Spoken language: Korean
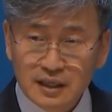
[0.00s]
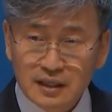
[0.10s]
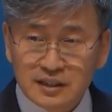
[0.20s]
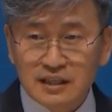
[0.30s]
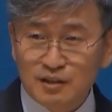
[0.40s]

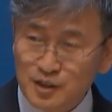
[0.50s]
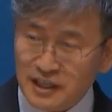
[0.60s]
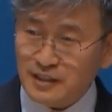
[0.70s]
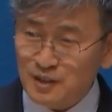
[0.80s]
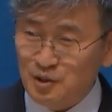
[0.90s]
이제 이걸
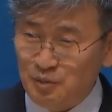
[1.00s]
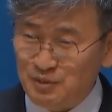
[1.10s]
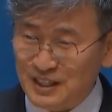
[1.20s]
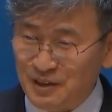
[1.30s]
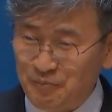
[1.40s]
깨달은
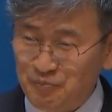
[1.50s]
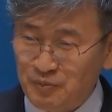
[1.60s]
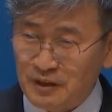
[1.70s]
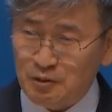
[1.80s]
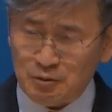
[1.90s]
겁니다.
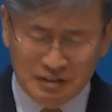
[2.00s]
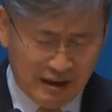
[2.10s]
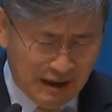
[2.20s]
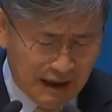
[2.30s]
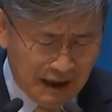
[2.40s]
그리고 다
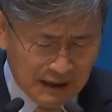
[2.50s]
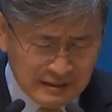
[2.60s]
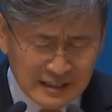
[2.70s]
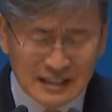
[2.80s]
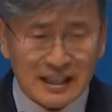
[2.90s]

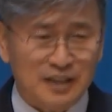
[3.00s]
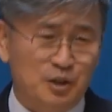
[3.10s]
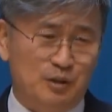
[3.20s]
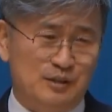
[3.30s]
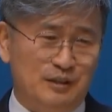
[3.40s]
하나하나 다
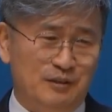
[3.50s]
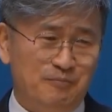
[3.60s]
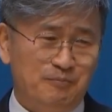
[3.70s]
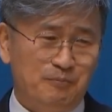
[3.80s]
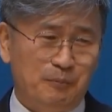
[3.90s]
적었어요.
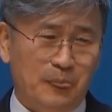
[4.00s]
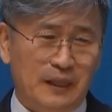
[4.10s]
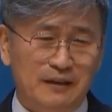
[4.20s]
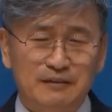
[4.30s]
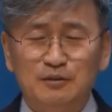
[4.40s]

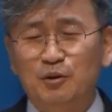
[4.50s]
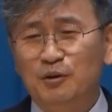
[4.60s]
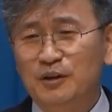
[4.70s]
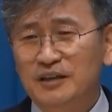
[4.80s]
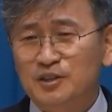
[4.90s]

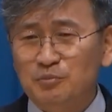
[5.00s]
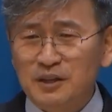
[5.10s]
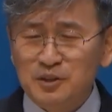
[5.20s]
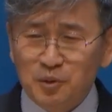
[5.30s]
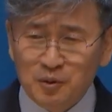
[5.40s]
그리고
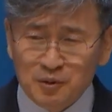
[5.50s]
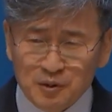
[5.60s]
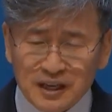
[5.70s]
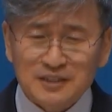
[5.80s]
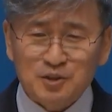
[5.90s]
정말
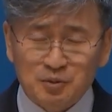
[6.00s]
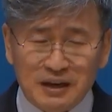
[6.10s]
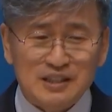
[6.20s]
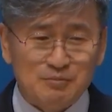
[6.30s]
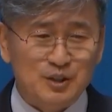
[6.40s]
욕을 가지고
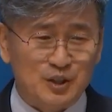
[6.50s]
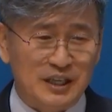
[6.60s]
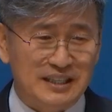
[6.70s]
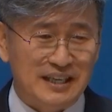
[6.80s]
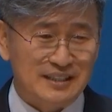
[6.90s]
말씀을
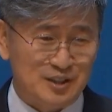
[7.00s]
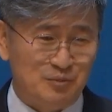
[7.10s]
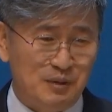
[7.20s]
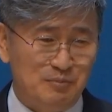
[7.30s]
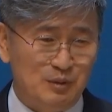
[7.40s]
전해야 되겠다
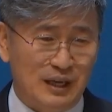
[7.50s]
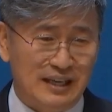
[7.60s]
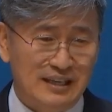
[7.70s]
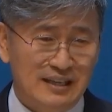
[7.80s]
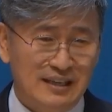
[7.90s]
전반부에.
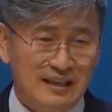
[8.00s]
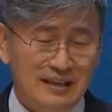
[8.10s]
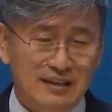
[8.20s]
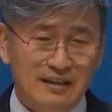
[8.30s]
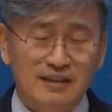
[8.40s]

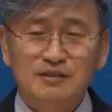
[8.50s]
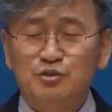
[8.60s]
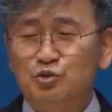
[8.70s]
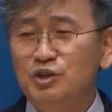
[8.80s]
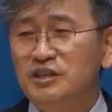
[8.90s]
그래서
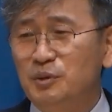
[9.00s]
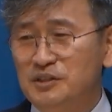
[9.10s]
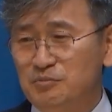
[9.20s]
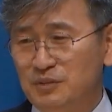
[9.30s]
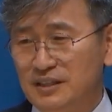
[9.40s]
주일이
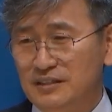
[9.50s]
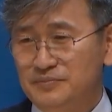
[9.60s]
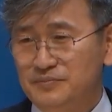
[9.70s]
됐습니다.